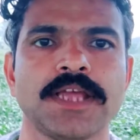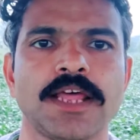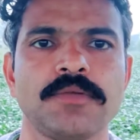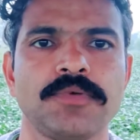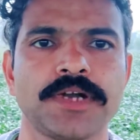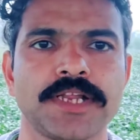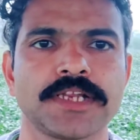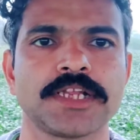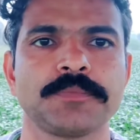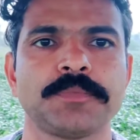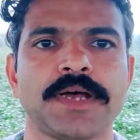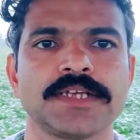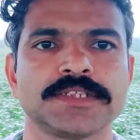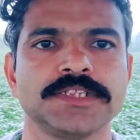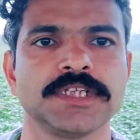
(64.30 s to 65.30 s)
के लाल बटन के
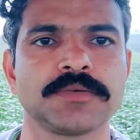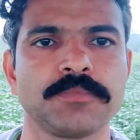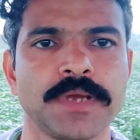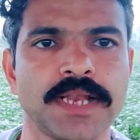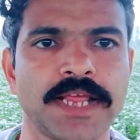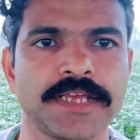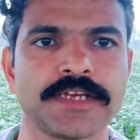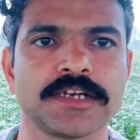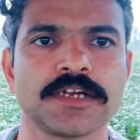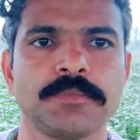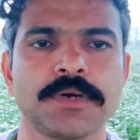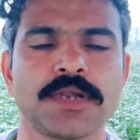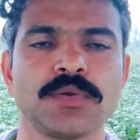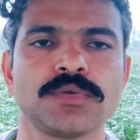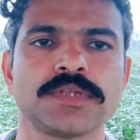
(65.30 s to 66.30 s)
पास ही एक बेल आइकन का
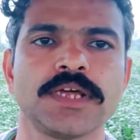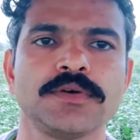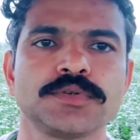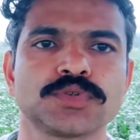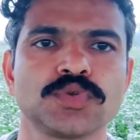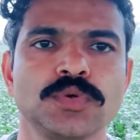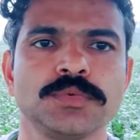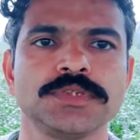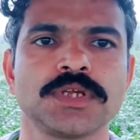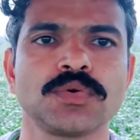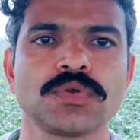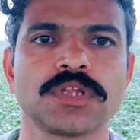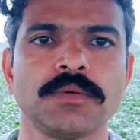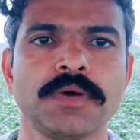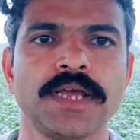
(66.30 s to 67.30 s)
बटन होता है उसको भी
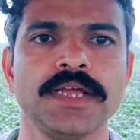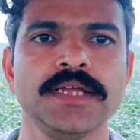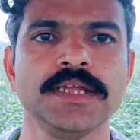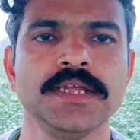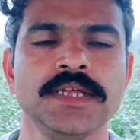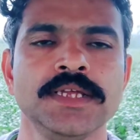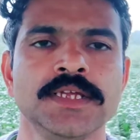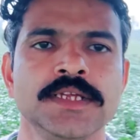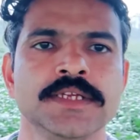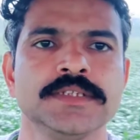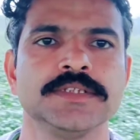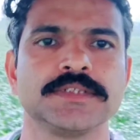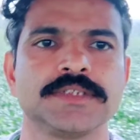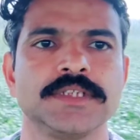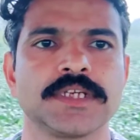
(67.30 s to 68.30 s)
ज़रूर दबाएं
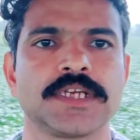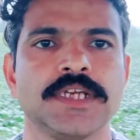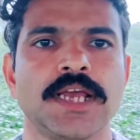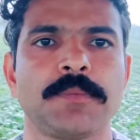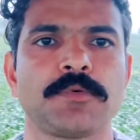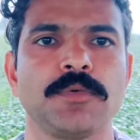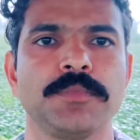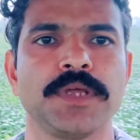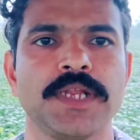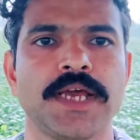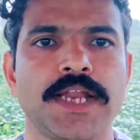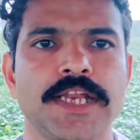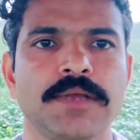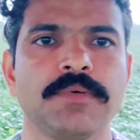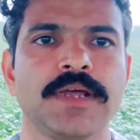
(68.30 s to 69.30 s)
जिससे कि आपको मेरे
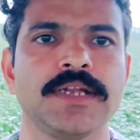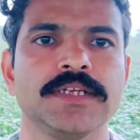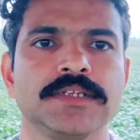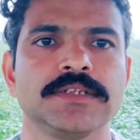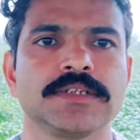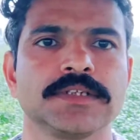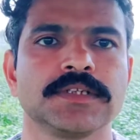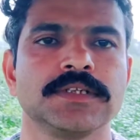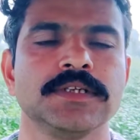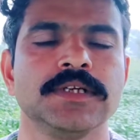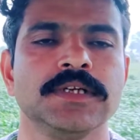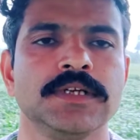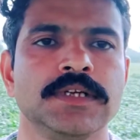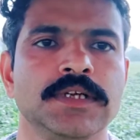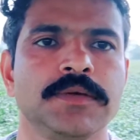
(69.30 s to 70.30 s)
आने वाले
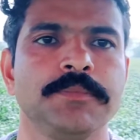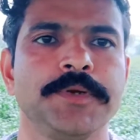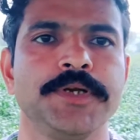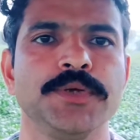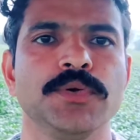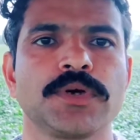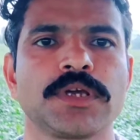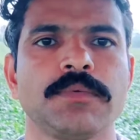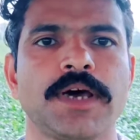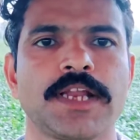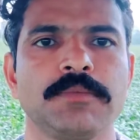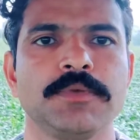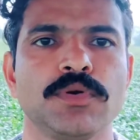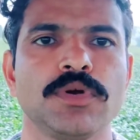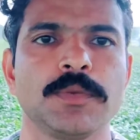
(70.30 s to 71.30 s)
वीडियो के
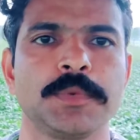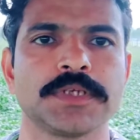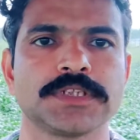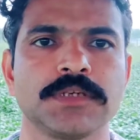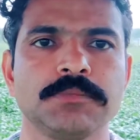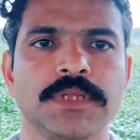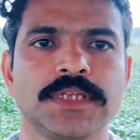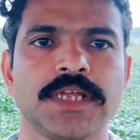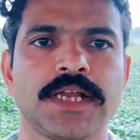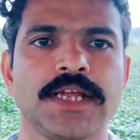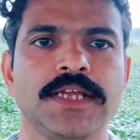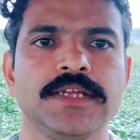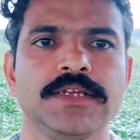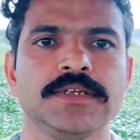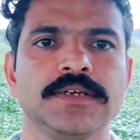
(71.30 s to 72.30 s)
बारे में नोटिफिकेशन मिलता
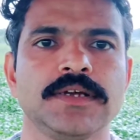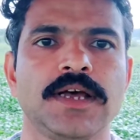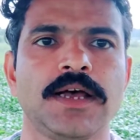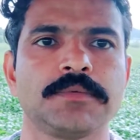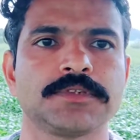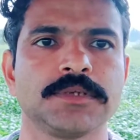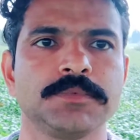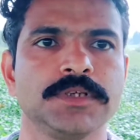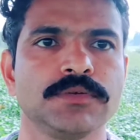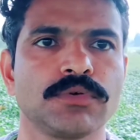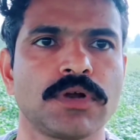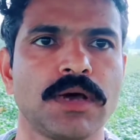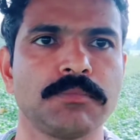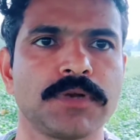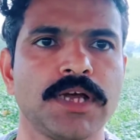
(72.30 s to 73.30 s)
रहे आप सभी
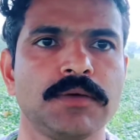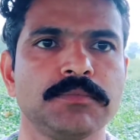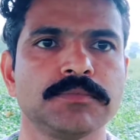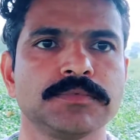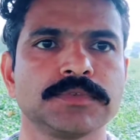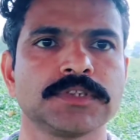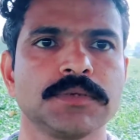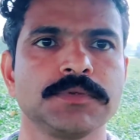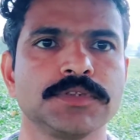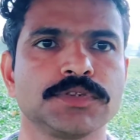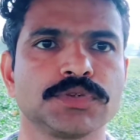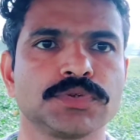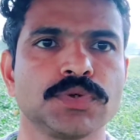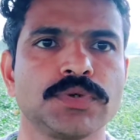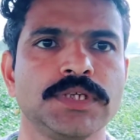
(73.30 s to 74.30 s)
को राम राम सभी
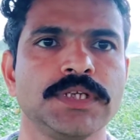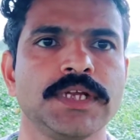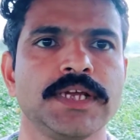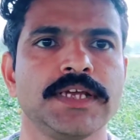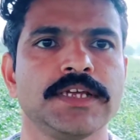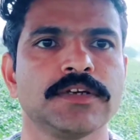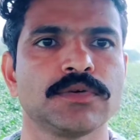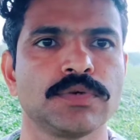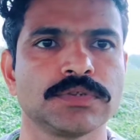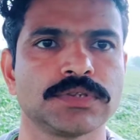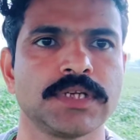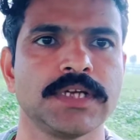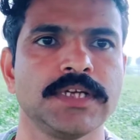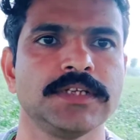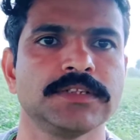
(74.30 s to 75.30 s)
सुखी रहें
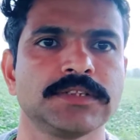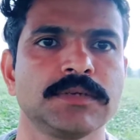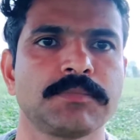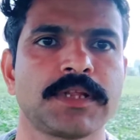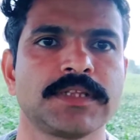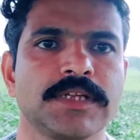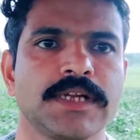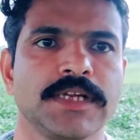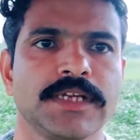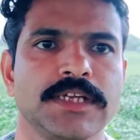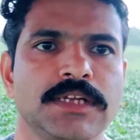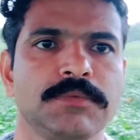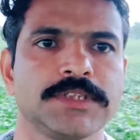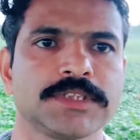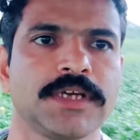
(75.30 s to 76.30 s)
खुश रहें समृद्ध रहें
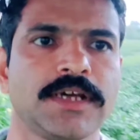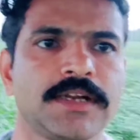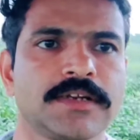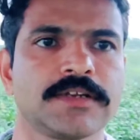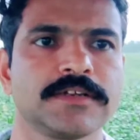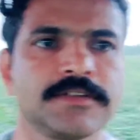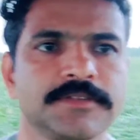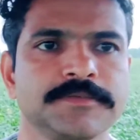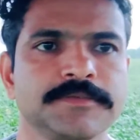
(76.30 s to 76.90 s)
नमस्कार